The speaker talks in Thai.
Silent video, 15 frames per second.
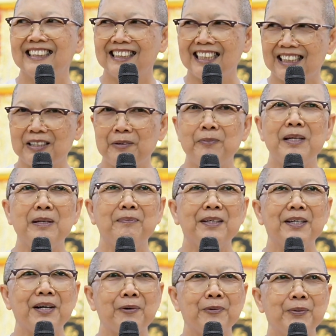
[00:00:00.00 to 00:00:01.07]
แต่ทวีป
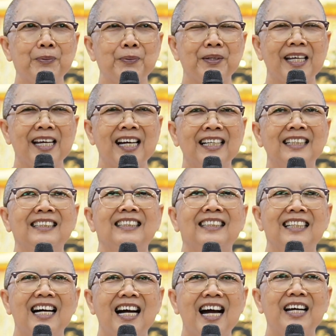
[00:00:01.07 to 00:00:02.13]
ที่เราอยู่เนี่ย
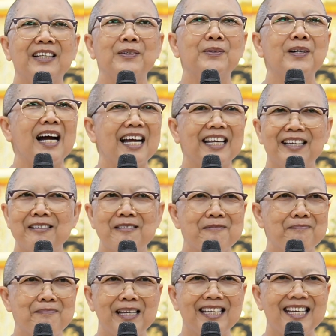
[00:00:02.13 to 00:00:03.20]
อายุขัย
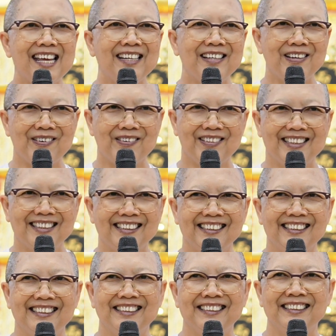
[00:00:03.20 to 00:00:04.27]
ไม่แน่นอน
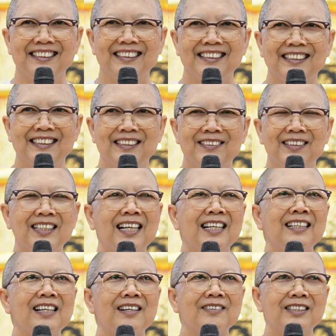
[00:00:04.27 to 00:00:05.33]
เพราะนั้
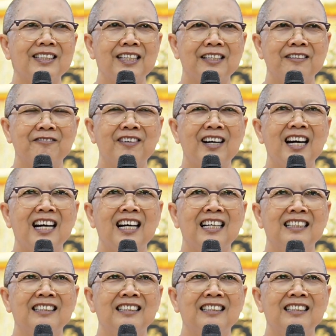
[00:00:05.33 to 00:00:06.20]
นเราจะเห็นว่า